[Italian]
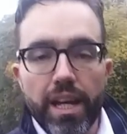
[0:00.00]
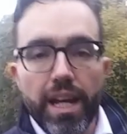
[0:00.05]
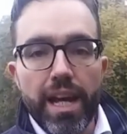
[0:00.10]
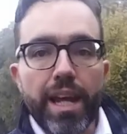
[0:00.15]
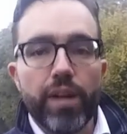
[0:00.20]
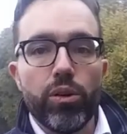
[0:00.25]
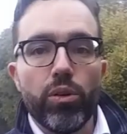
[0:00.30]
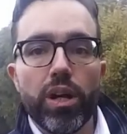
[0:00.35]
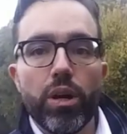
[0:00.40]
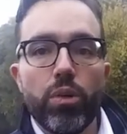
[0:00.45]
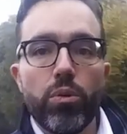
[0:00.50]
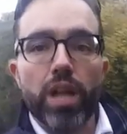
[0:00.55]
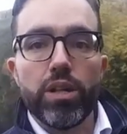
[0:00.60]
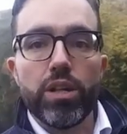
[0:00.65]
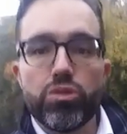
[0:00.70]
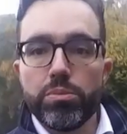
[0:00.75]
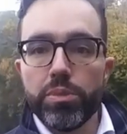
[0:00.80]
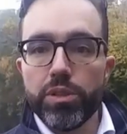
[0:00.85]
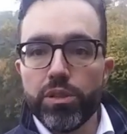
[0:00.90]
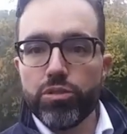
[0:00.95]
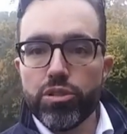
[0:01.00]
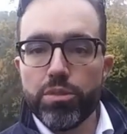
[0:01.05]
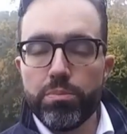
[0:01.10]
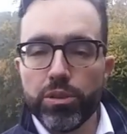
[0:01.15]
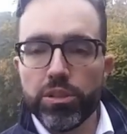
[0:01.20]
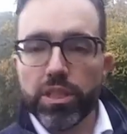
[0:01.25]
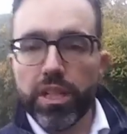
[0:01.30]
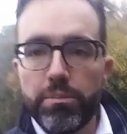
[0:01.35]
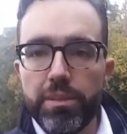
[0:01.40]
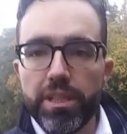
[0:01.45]
Ecco che qua subito si
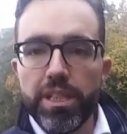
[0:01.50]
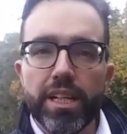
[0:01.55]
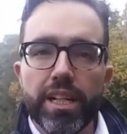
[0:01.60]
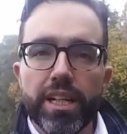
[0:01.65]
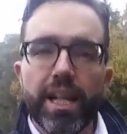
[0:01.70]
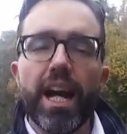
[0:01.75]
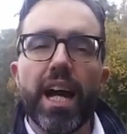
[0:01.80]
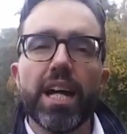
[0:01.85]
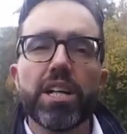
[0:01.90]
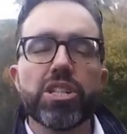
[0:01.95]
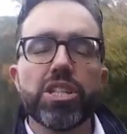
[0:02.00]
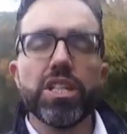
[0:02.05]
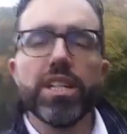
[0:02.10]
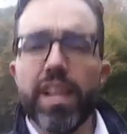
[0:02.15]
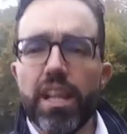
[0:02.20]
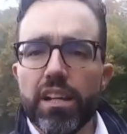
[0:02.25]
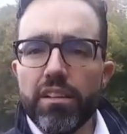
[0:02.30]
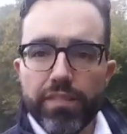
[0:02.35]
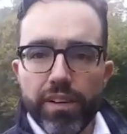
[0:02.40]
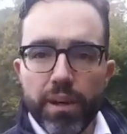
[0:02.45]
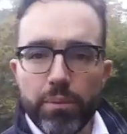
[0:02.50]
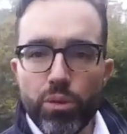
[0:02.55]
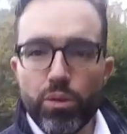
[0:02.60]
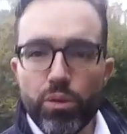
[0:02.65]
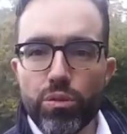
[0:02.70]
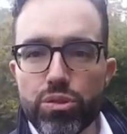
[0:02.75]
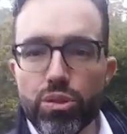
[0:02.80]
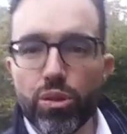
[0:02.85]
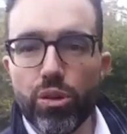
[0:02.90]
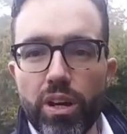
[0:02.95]
potrebbe dire, ah sì, è il
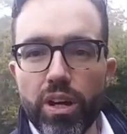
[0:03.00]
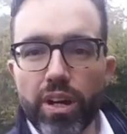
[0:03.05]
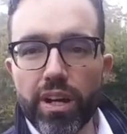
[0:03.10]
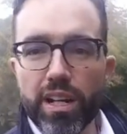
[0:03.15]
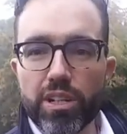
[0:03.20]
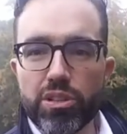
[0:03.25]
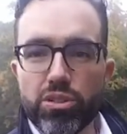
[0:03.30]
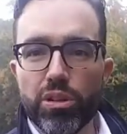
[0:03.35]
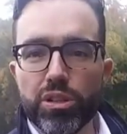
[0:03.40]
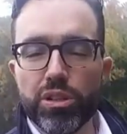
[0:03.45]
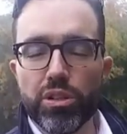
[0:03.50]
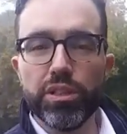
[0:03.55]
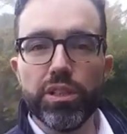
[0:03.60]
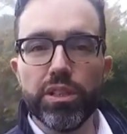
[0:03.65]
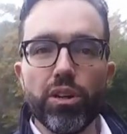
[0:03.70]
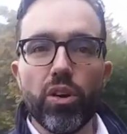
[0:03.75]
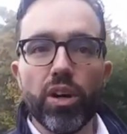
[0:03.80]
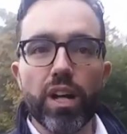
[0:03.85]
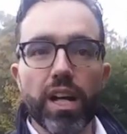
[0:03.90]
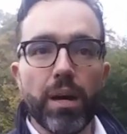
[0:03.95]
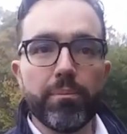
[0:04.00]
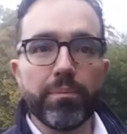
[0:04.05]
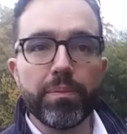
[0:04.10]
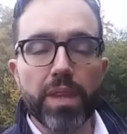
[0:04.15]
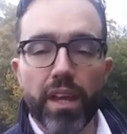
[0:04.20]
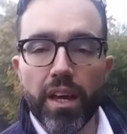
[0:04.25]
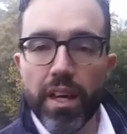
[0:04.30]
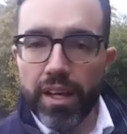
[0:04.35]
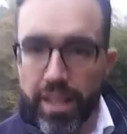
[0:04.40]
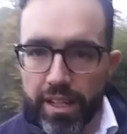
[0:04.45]
famoso rasoio di Occam.
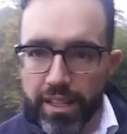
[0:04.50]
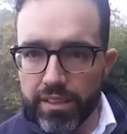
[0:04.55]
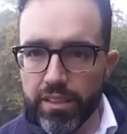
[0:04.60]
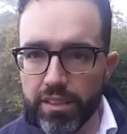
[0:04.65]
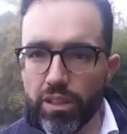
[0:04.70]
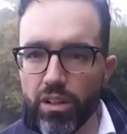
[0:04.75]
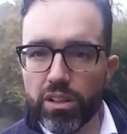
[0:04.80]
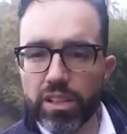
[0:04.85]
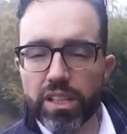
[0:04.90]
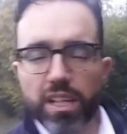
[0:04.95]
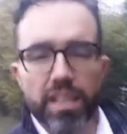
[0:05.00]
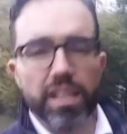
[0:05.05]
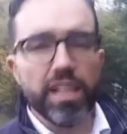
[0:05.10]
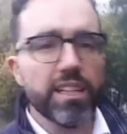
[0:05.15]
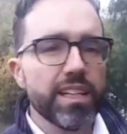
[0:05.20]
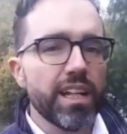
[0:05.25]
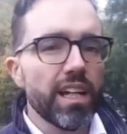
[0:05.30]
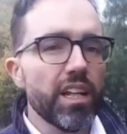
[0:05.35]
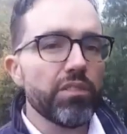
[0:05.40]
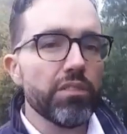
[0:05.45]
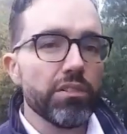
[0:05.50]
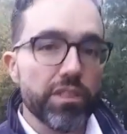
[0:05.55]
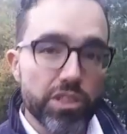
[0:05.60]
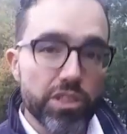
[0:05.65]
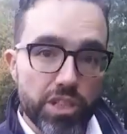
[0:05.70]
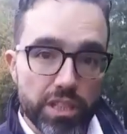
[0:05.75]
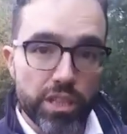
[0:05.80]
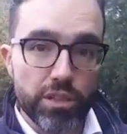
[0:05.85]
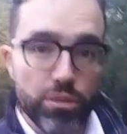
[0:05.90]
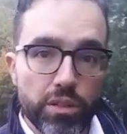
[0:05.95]
No, in realtà l'aveva
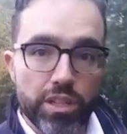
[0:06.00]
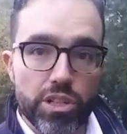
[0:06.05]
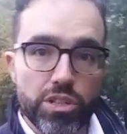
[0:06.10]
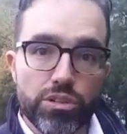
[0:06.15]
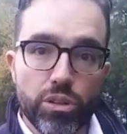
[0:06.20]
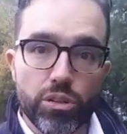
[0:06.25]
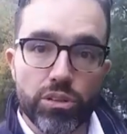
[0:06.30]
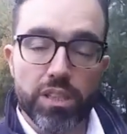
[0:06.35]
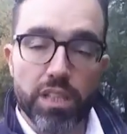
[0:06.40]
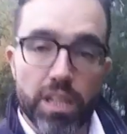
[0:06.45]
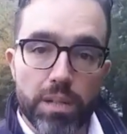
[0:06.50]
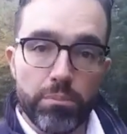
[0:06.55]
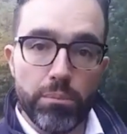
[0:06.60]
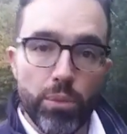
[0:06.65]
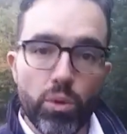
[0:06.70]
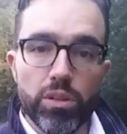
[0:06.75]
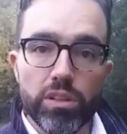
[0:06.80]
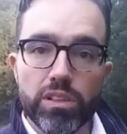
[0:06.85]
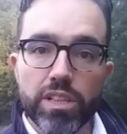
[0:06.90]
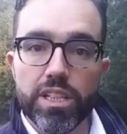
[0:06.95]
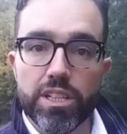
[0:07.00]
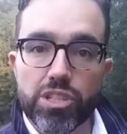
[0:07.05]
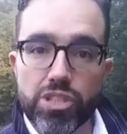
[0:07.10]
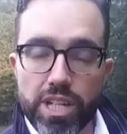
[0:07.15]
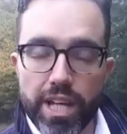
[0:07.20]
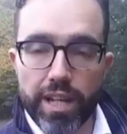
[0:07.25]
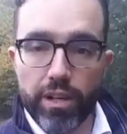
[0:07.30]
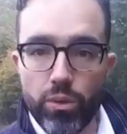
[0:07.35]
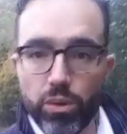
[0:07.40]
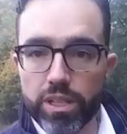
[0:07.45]
già detto Aristotele molti
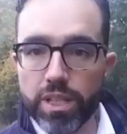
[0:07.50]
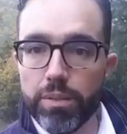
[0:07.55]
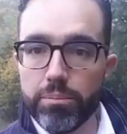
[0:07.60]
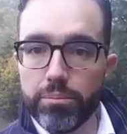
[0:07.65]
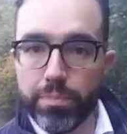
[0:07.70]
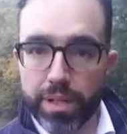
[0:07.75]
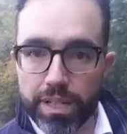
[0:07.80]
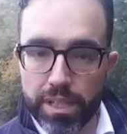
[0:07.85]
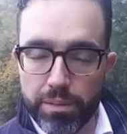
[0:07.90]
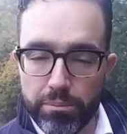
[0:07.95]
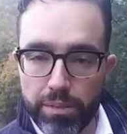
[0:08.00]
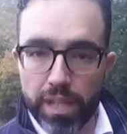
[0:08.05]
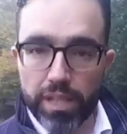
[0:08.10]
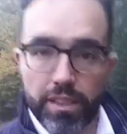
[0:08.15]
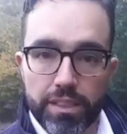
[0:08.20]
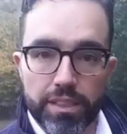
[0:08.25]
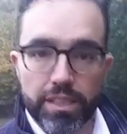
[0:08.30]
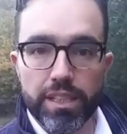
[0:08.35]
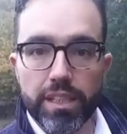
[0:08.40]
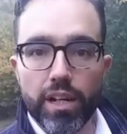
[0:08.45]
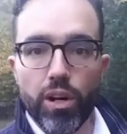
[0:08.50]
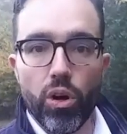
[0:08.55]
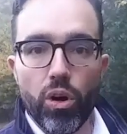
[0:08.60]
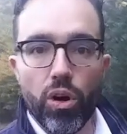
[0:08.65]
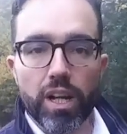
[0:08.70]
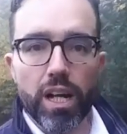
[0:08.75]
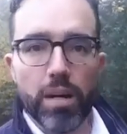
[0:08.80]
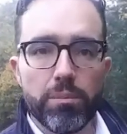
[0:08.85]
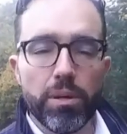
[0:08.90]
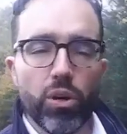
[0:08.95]
secoli prima di
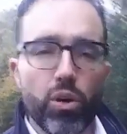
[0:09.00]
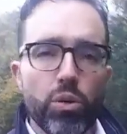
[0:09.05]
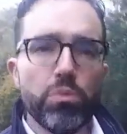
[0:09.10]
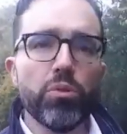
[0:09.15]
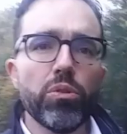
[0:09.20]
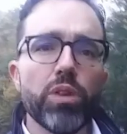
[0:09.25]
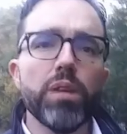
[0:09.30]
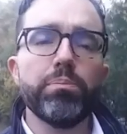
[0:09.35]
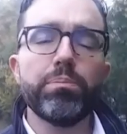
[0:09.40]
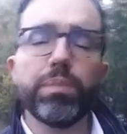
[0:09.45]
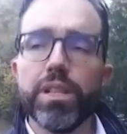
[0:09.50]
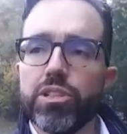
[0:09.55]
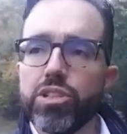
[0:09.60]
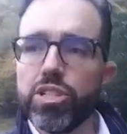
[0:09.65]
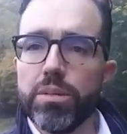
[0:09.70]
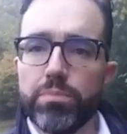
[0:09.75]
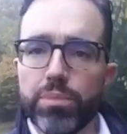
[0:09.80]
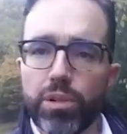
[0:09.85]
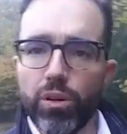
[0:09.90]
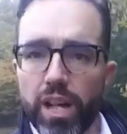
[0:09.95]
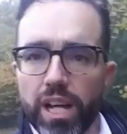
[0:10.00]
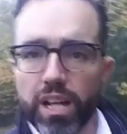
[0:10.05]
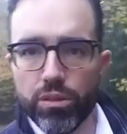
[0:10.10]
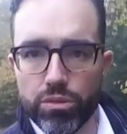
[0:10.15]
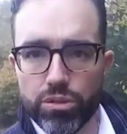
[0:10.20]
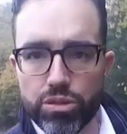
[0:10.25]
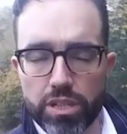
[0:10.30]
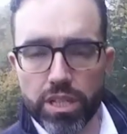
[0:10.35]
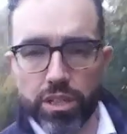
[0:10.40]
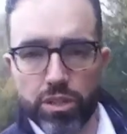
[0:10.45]
Occam. Comunque il principio è
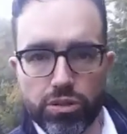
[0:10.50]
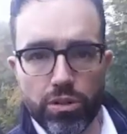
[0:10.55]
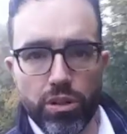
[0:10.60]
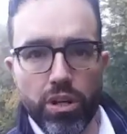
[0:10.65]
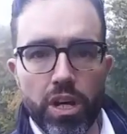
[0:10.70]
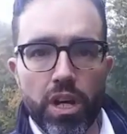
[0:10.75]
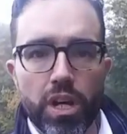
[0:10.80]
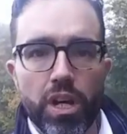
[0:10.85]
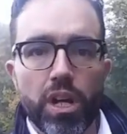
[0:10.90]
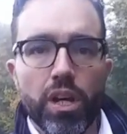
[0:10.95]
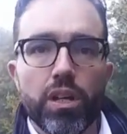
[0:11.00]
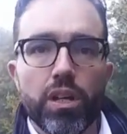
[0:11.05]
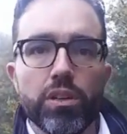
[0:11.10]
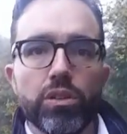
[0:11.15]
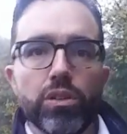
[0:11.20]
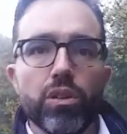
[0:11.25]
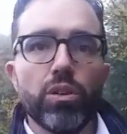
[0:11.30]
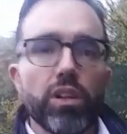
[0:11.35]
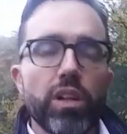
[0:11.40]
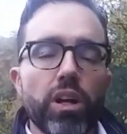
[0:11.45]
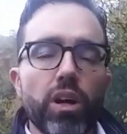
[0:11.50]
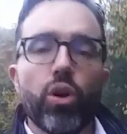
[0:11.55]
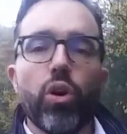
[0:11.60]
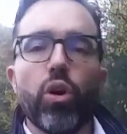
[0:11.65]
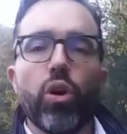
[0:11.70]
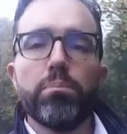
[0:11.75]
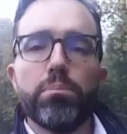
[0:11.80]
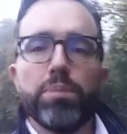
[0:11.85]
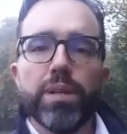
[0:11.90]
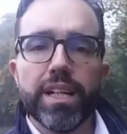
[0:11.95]
lo stesso, non
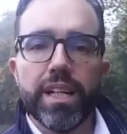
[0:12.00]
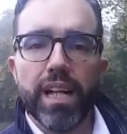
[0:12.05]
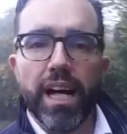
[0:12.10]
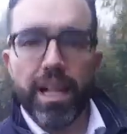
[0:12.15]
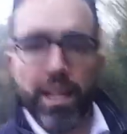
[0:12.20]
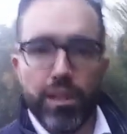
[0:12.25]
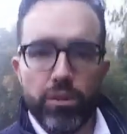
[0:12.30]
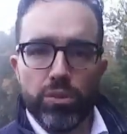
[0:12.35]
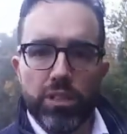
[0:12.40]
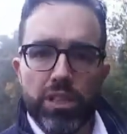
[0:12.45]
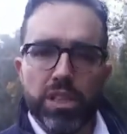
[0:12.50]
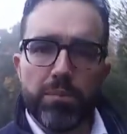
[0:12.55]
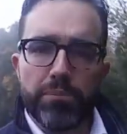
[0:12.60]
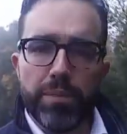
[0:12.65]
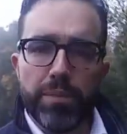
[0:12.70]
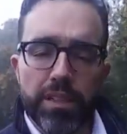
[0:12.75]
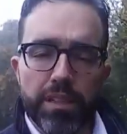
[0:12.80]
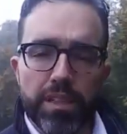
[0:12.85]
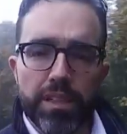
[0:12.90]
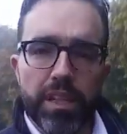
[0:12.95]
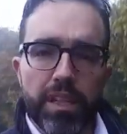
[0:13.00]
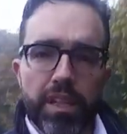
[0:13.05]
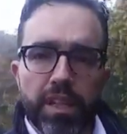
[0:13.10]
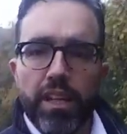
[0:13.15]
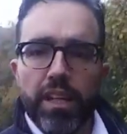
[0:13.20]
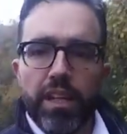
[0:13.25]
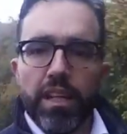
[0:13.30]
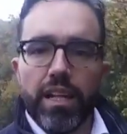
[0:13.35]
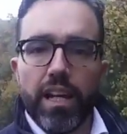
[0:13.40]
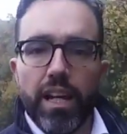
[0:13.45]
complicare inutilmente
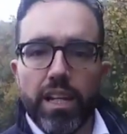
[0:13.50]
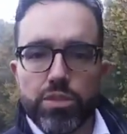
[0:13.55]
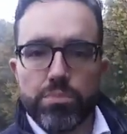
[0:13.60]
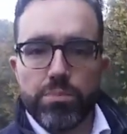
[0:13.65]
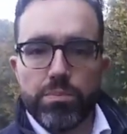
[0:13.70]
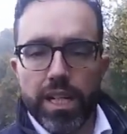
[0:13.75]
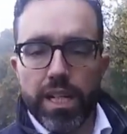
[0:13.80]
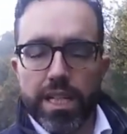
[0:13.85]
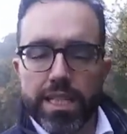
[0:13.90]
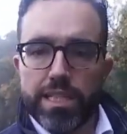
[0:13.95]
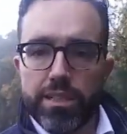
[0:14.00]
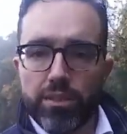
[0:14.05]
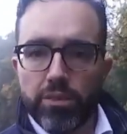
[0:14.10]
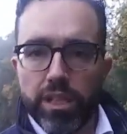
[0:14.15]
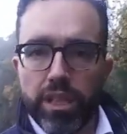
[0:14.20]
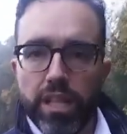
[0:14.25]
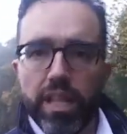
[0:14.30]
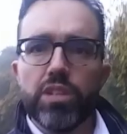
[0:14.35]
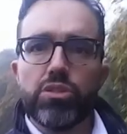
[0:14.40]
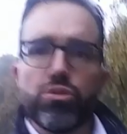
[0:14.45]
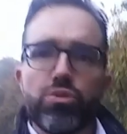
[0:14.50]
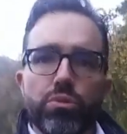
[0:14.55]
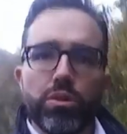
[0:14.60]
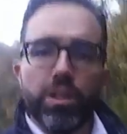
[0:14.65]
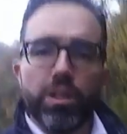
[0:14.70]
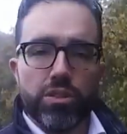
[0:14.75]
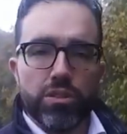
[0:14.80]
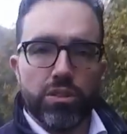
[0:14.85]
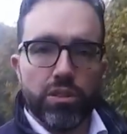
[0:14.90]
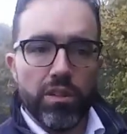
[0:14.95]
la spiegazione. E su
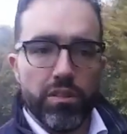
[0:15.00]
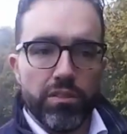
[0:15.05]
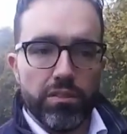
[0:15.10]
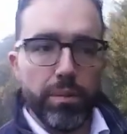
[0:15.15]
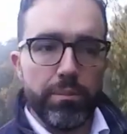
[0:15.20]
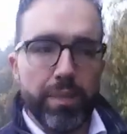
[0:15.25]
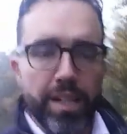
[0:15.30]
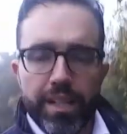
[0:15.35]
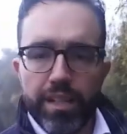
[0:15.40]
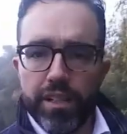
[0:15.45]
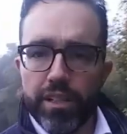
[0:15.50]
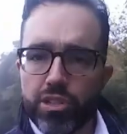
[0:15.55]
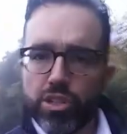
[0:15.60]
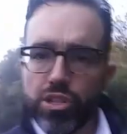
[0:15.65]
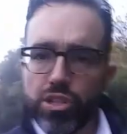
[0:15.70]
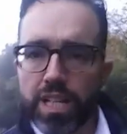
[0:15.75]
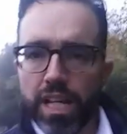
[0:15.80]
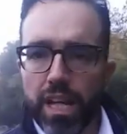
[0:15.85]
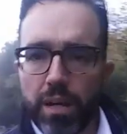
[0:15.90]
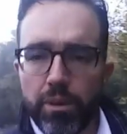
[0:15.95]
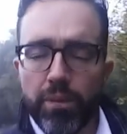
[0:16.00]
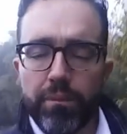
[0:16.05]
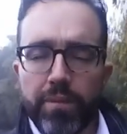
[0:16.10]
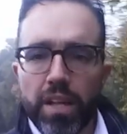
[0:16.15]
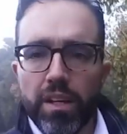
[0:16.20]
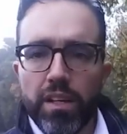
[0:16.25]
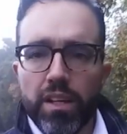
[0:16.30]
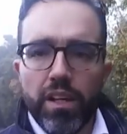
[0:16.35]
questo, va bene, ci siamo.